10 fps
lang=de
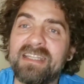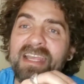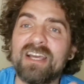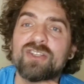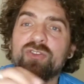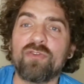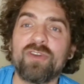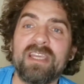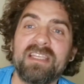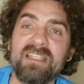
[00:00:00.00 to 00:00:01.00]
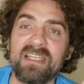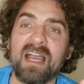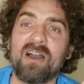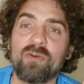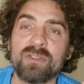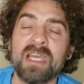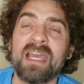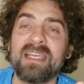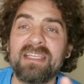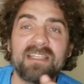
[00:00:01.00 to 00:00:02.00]
Nährstoffe in die Haut
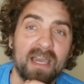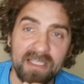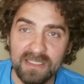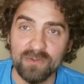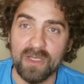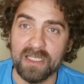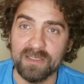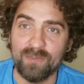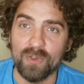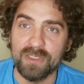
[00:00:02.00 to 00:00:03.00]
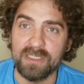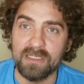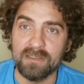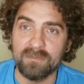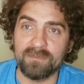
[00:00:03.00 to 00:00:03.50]
hineinzutransportieren.